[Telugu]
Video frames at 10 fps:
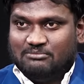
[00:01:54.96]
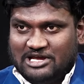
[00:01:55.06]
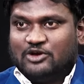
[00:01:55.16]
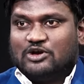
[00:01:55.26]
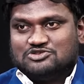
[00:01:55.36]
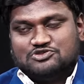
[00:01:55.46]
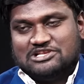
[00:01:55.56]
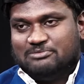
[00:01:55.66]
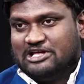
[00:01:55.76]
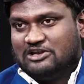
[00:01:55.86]
మన యొక్క
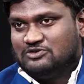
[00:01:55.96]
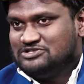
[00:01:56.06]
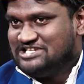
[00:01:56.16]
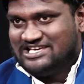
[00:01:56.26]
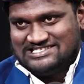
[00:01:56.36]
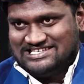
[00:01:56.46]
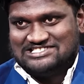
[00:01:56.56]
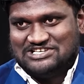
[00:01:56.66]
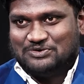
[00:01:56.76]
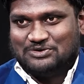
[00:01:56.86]
సోషల్ మీడియాలో షేర్ అసలే
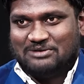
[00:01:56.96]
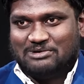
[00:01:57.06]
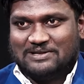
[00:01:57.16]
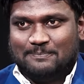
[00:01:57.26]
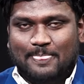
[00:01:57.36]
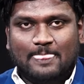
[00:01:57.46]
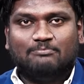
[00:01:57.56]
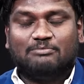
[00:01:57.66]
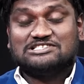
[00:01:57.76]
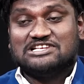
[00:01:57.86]
చేయకూడదు అనమాట
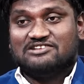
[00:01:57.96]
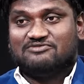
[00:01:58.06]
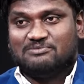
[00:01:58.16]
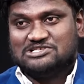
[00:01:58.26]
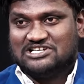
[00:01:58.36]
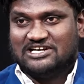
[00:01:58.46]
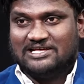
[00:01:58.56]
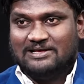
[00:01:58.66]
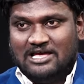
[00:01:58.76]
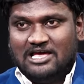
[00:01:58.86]
పర్సనల్ ఇన్ఫర్మేషన్
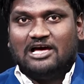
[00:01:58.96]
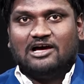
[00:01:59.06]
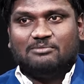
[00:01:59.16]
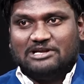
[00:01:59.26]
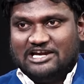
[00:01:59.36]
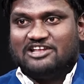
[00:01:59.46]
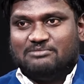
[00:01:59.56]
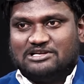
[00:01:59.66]
అంటే మీ డేట్ ఆఫ్